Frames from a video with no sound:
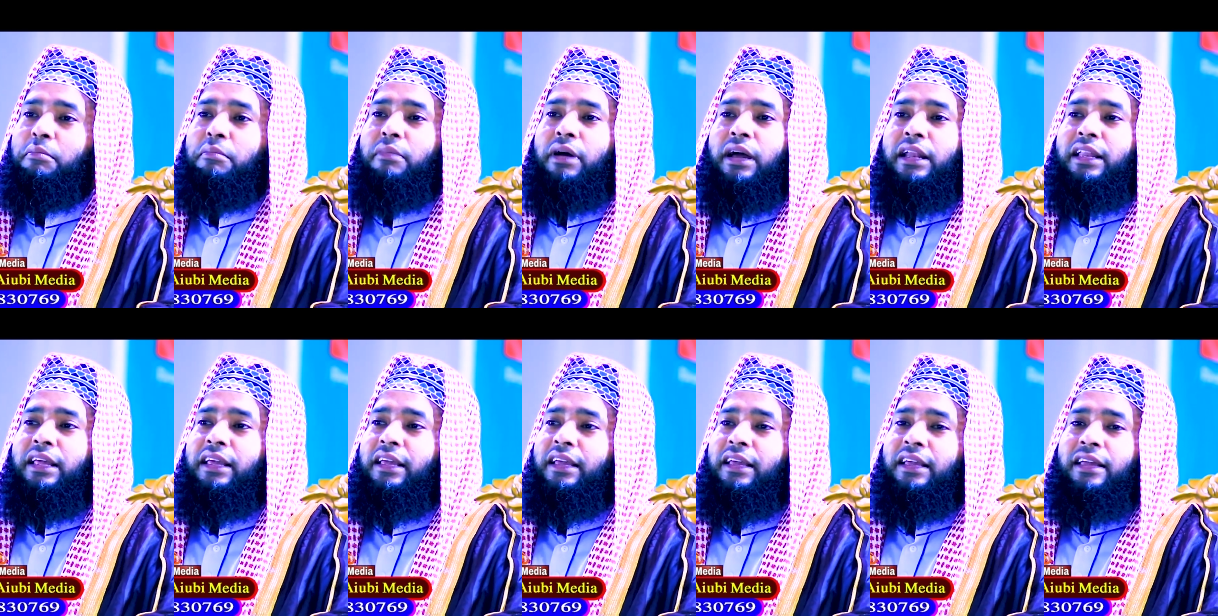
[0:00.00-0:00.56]

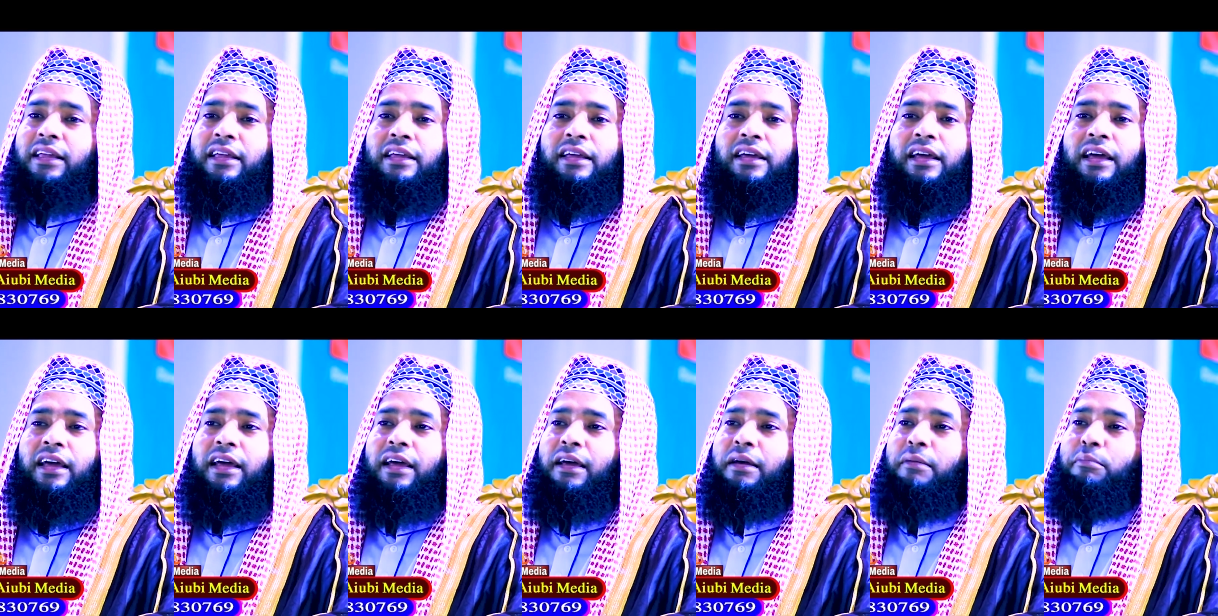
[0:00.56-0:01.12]
মানে
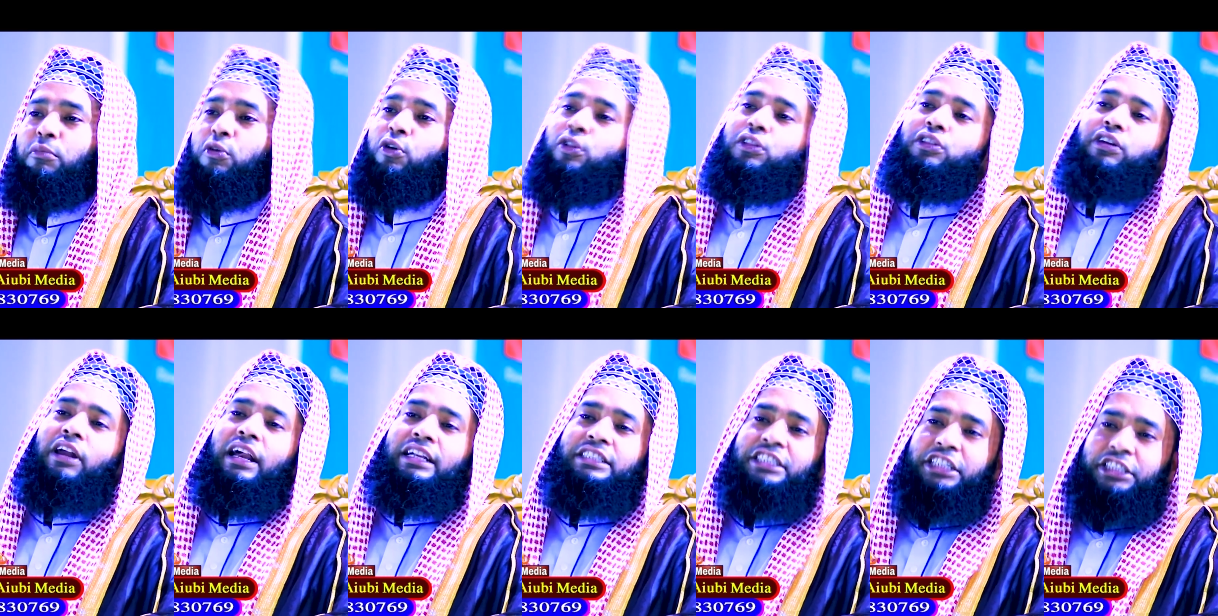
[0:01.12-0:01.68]
ভুল
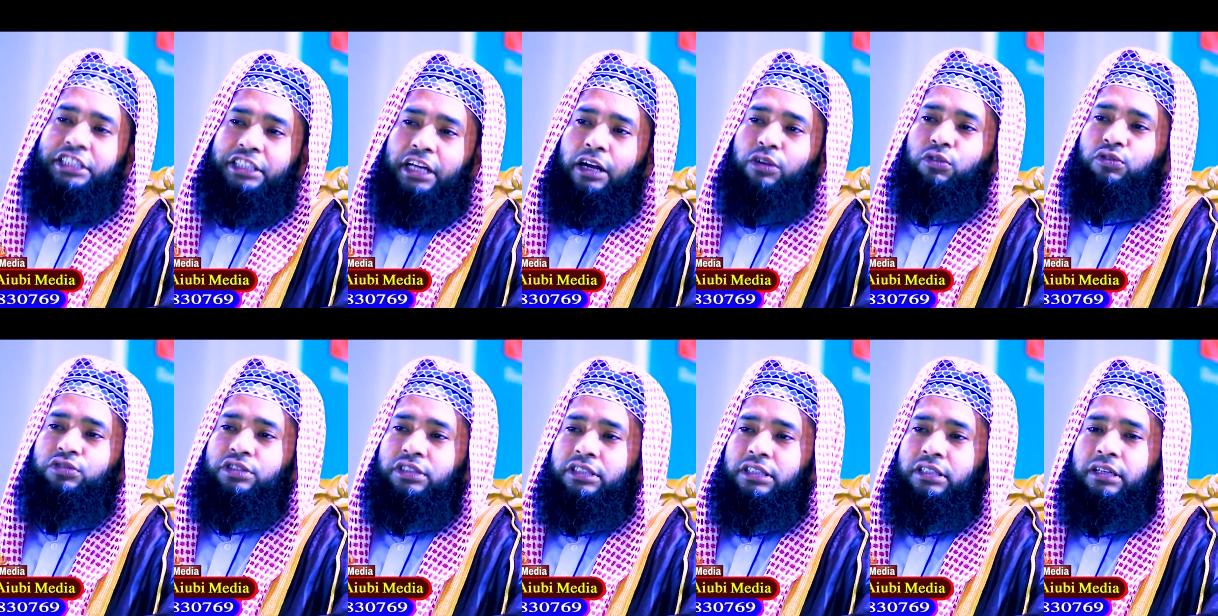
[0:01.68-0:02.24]
ধরার চেষ্টা
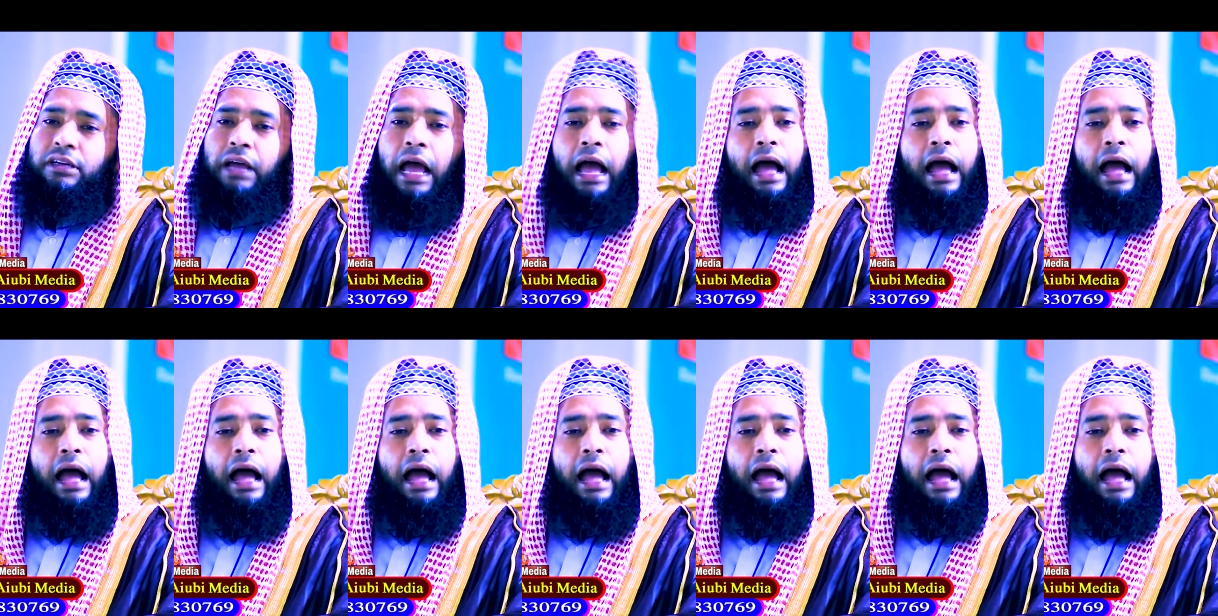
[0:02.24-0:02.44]
করছে